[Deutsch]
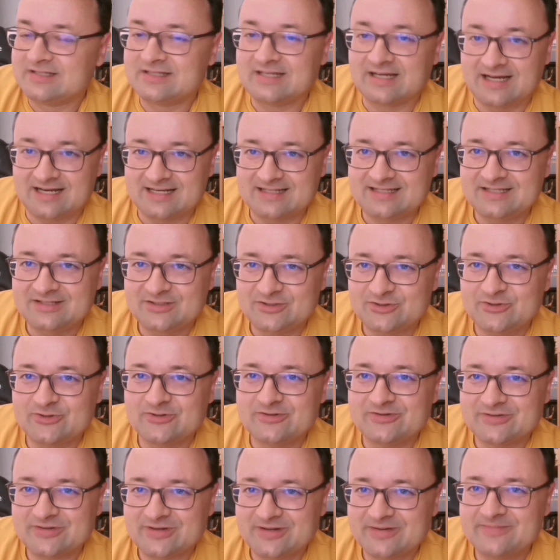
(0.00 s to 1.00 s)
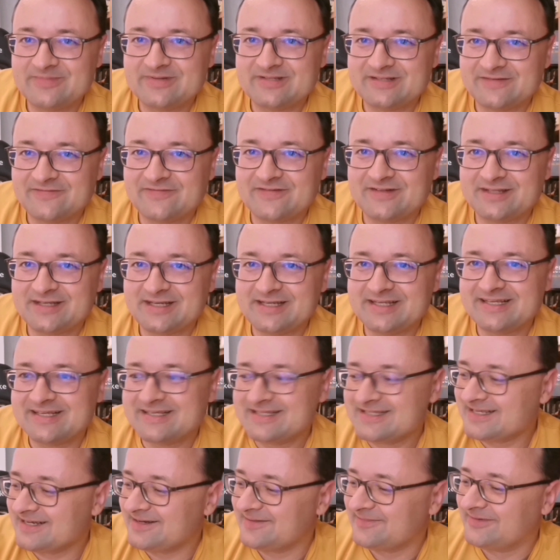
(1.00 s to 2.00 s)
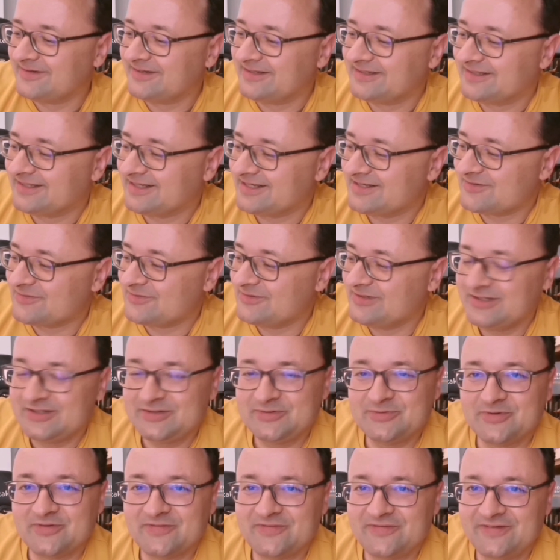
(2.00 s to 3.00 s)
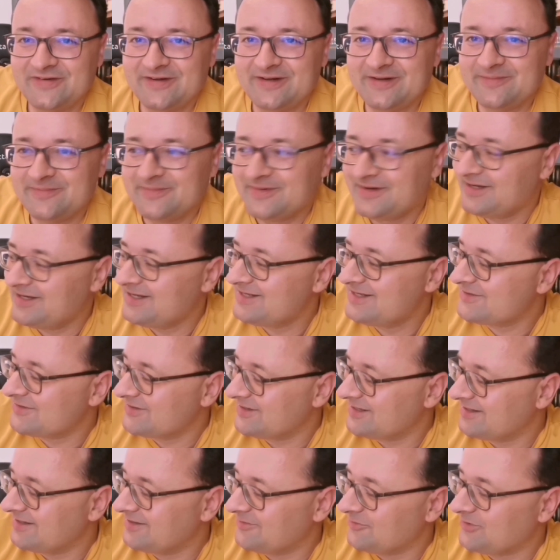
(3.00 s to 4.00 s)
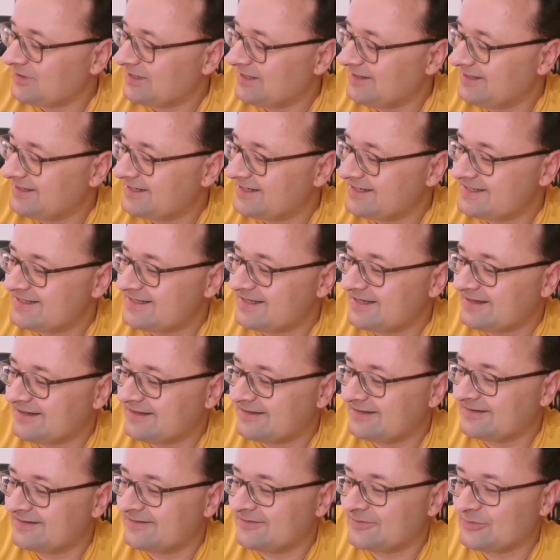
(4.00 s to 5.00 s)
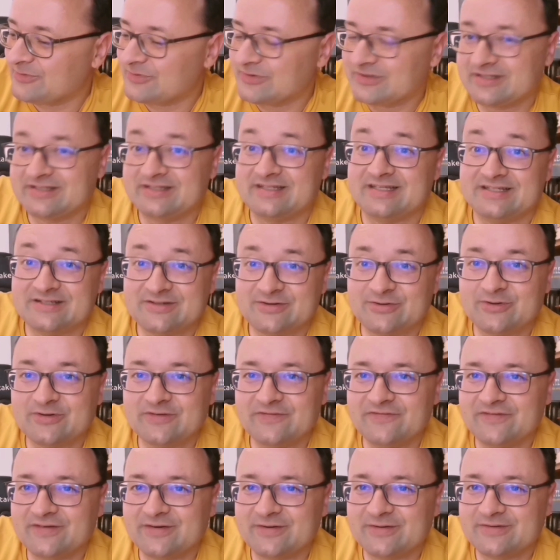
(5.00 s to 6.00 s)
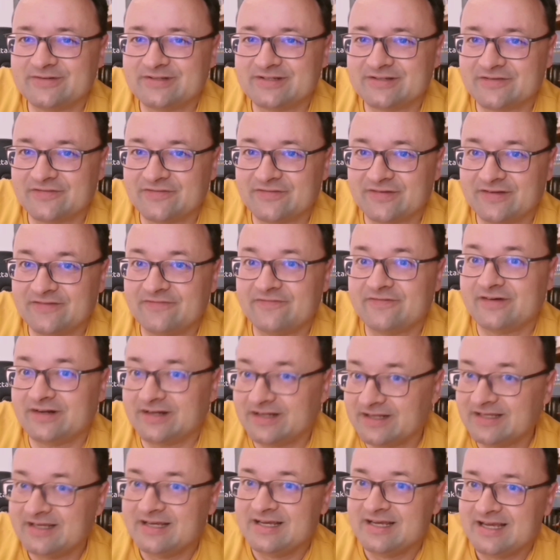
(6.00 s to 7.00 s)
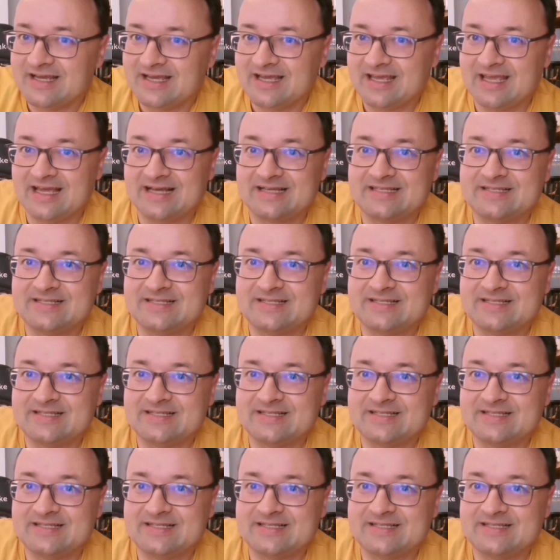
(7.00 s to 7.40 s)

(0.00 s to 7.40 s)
und da hat sich schon so ein bisschen was eingesammelt. Also nicht nur Filme, sondern auch andere Sachen. Und das gucken wir uns auf jeden Fall